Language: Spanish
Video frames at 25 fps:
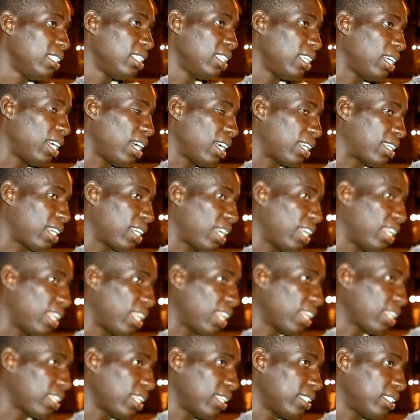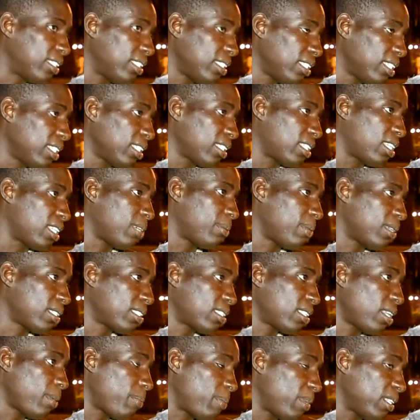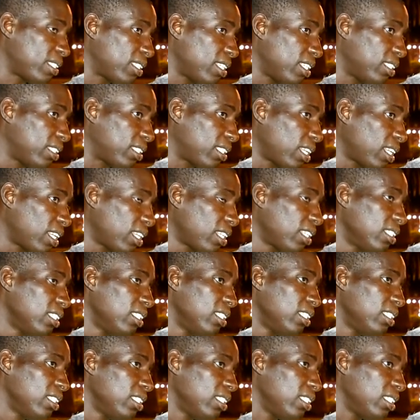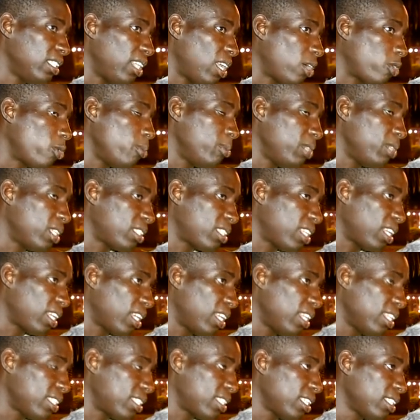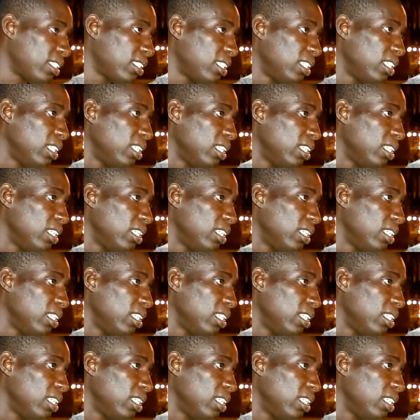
acá en Argentina que va a representar la comunidad senegalesa.